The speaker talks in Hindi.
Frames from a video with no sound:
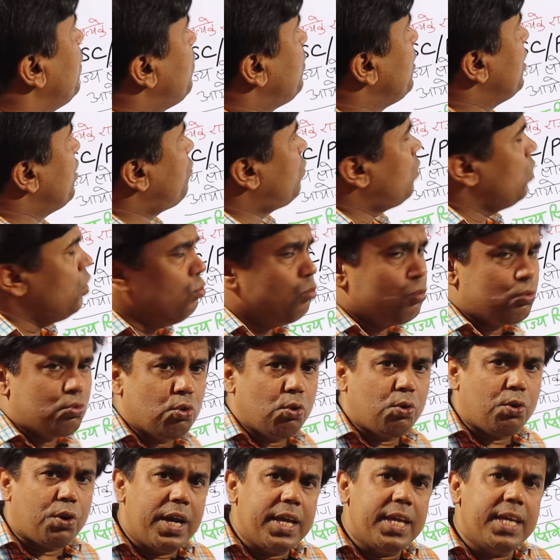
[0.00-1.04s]
बीपीएससी यूँ
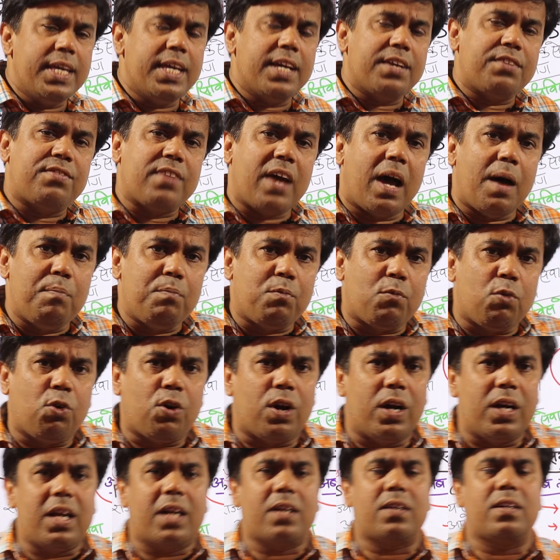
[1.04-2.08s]
तो कई एग्जाम को
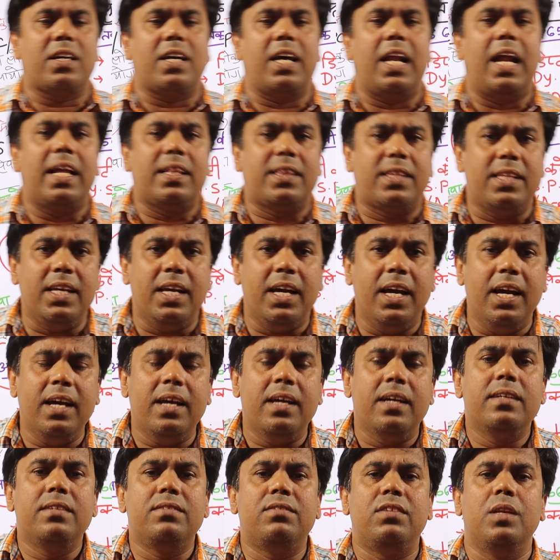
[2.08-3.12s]
कंडक्ट कराती है
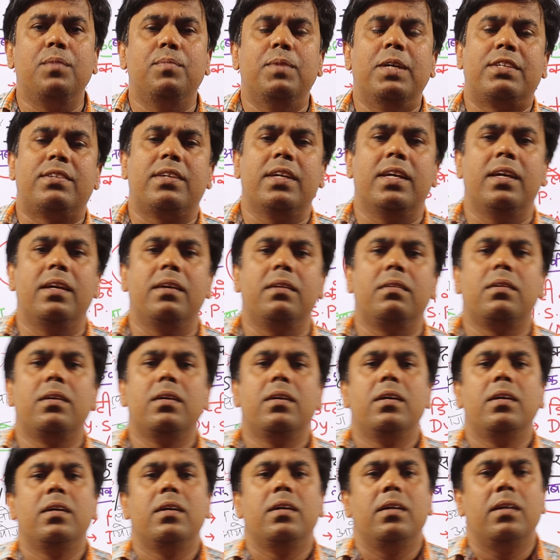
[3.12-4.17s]
जिनमें से
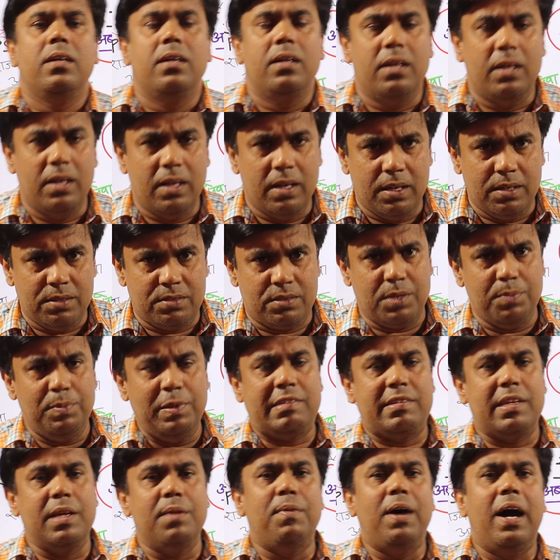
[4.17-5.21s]

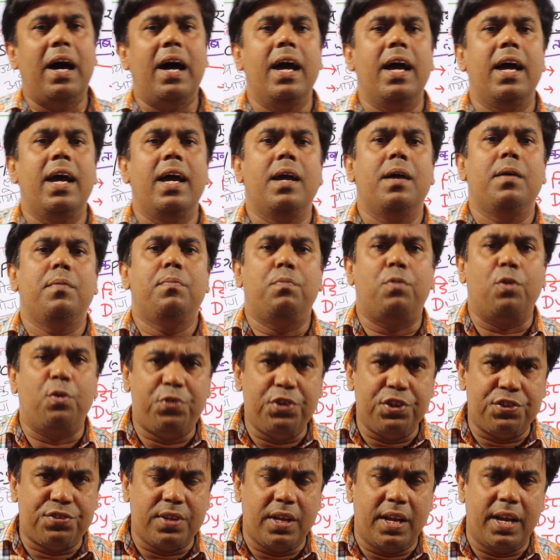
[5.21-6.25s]
सिविल सेवा है
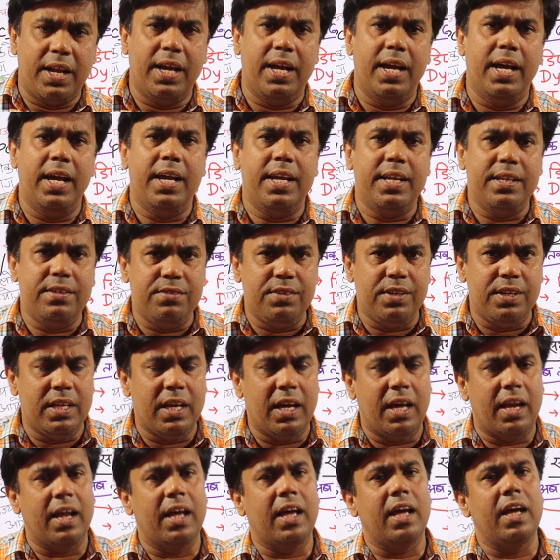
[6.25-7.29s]
प्रोफेसर है
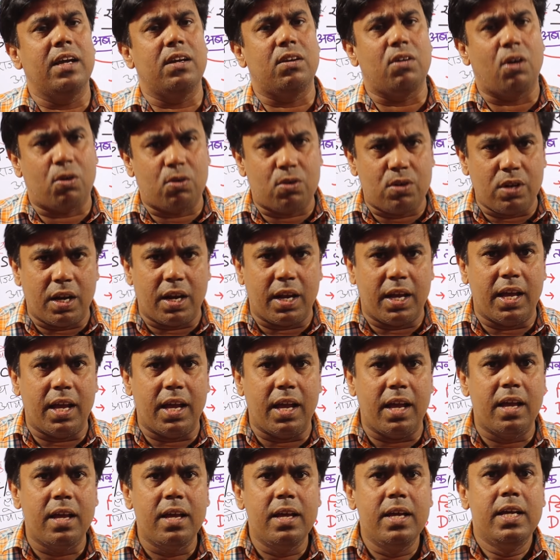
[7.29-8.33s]
इंजीनियर है डॉक्टर
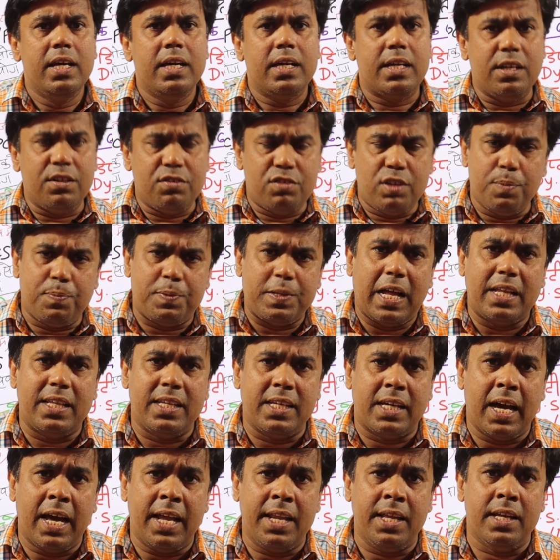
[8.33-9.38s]
है कृषि
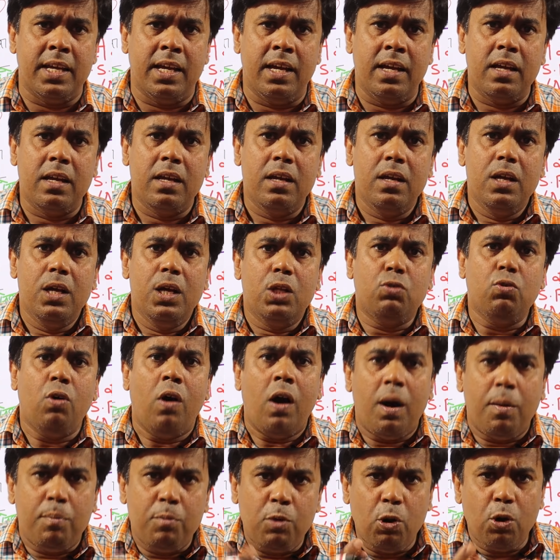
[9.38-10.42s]
पदाधिकारी है तो
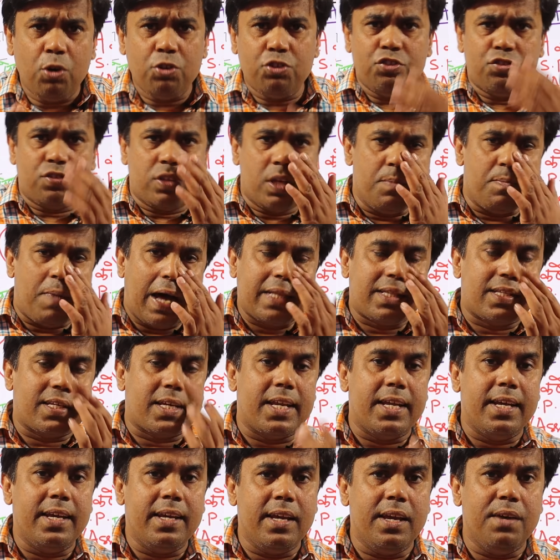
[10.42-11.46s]
हम लोग जिसकी बात
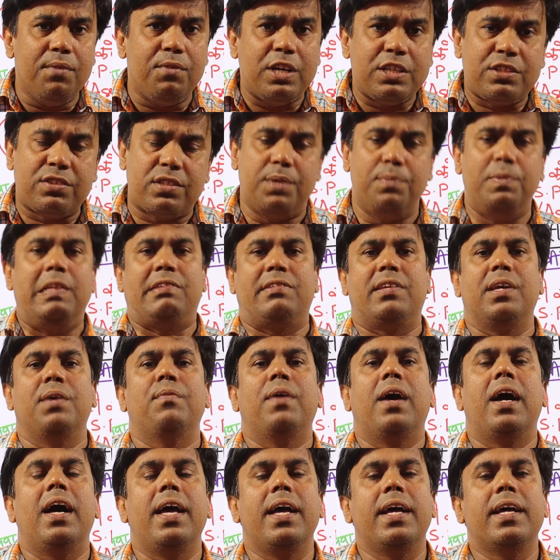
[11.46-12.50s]
करेंगे वह सिविल
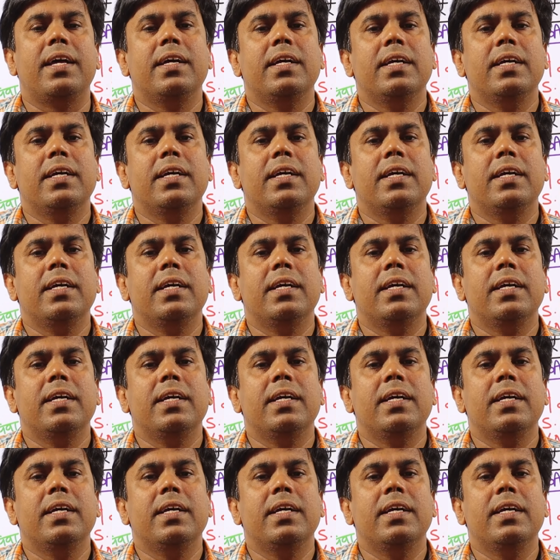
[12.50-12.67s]
सेवा है